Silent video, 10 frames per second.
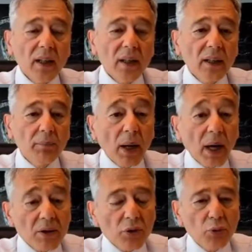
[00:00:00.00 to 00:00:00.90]
e,
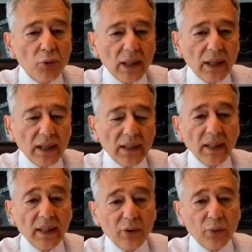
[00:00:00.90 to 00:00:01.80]
bazı ülkeler
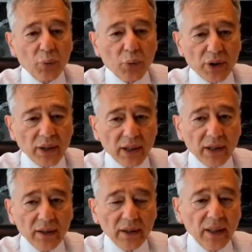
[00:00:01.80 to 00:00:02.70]
kendi
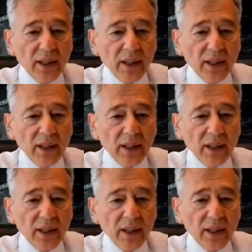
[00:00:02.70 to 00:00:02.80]
nüfuslarının